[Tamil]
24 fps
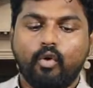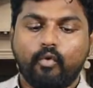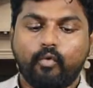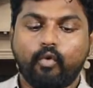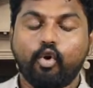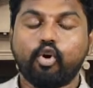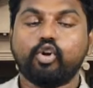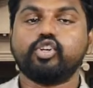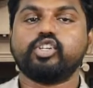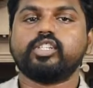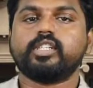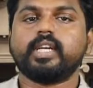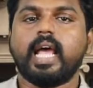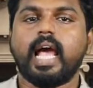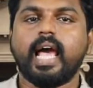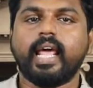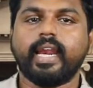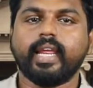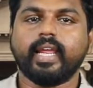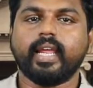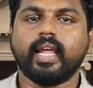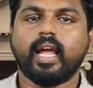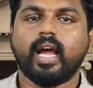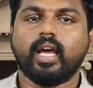ஃபுட்
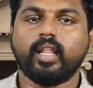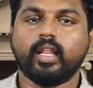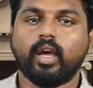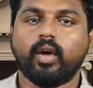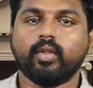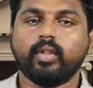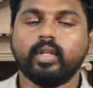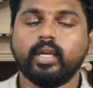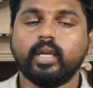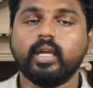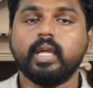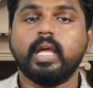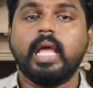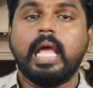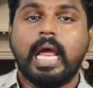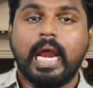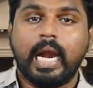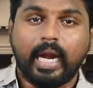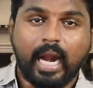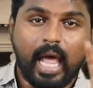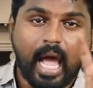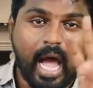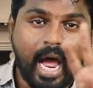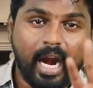ஷேரிங் அதாவது
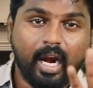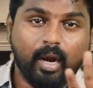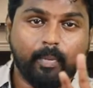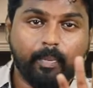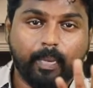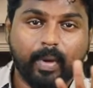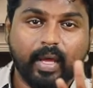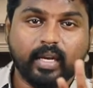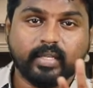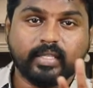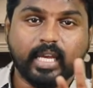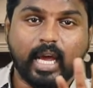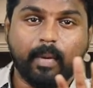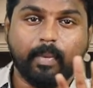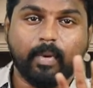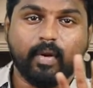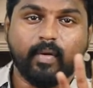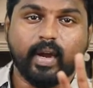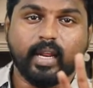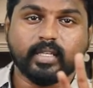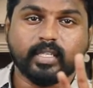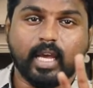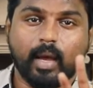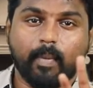நாலு பேர் சாப்பிட
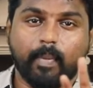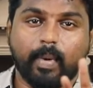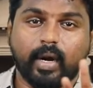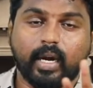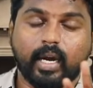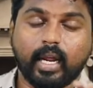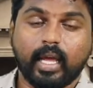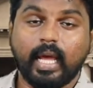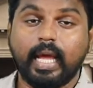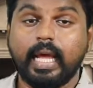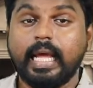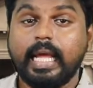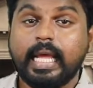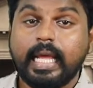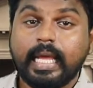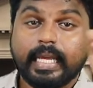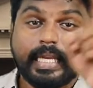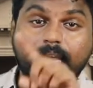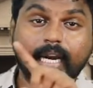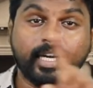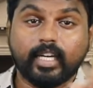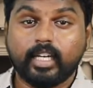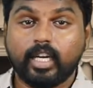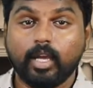வேண்டிய சாப்பாட்டை
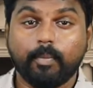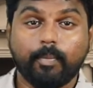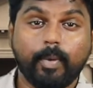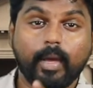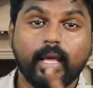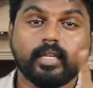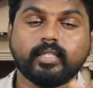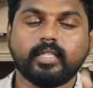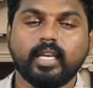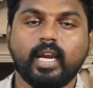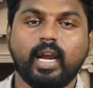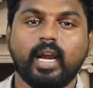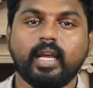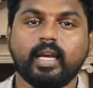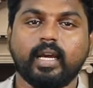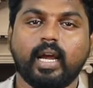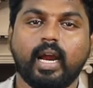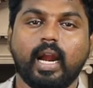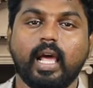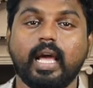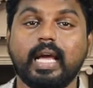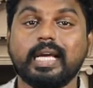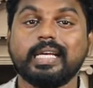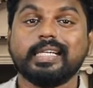எட்டு பேர்
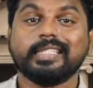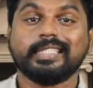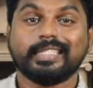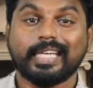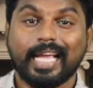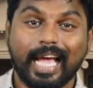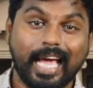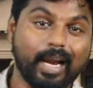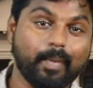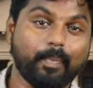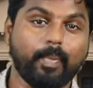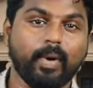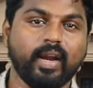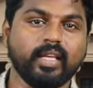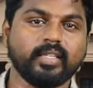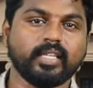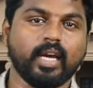ஸ்ரீலங்காவில் ஷேர் பண்ணி